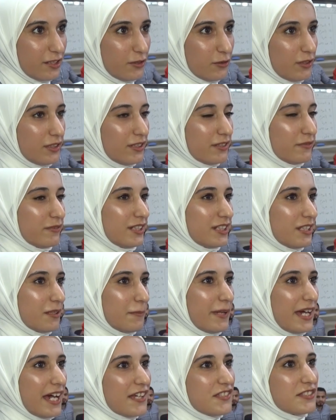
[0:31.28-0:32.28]
لأنه إحنا فعليا
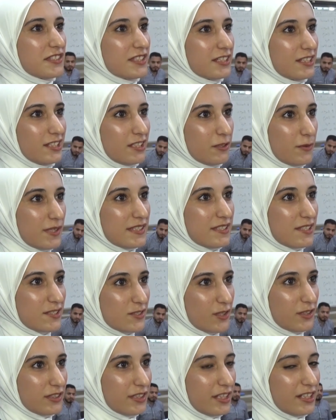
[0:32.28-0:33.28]
بحاجة اللي يوصل
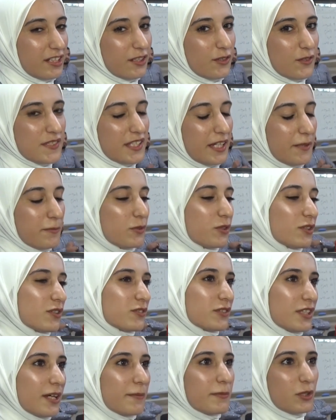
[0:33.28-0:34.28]
صوتنا لأنه صعب كل
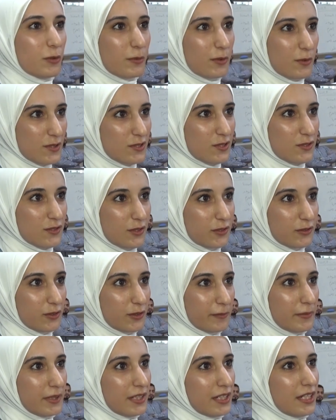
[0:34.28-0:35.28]
الطلاب إنهم يوصلوا
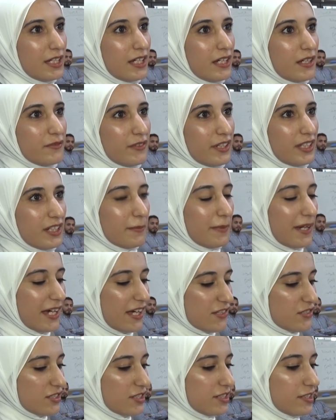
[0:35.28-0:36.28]
صوتهم فإحنا
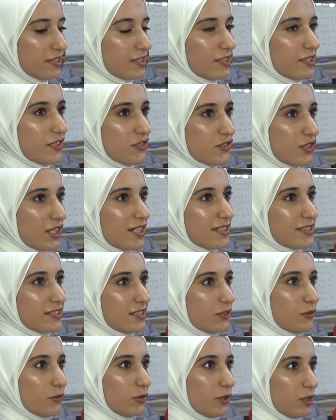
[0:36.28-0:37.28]
بحاجة للأشخاص
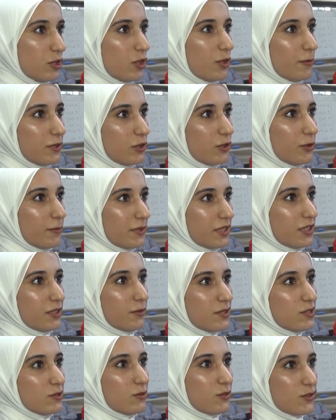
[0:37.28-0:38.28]
اللي نروح لهم إنهم
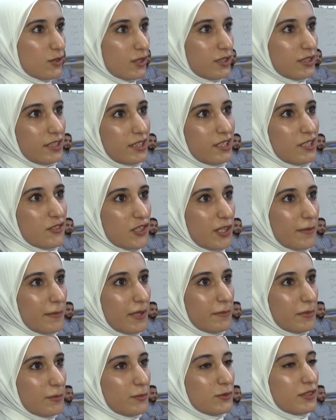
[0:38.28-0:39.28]
يوصلوا صوتنا
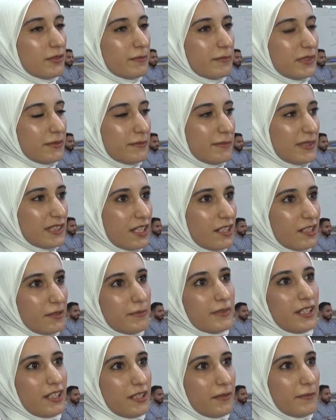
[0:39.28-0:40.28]
للجامعة
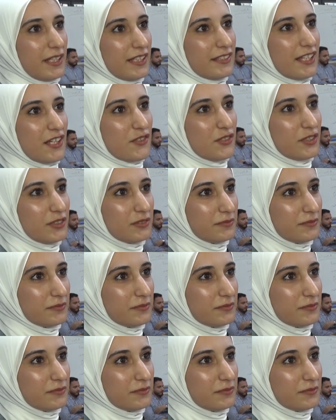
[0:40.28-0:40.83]
بمطالبنا اللي بنحتاجها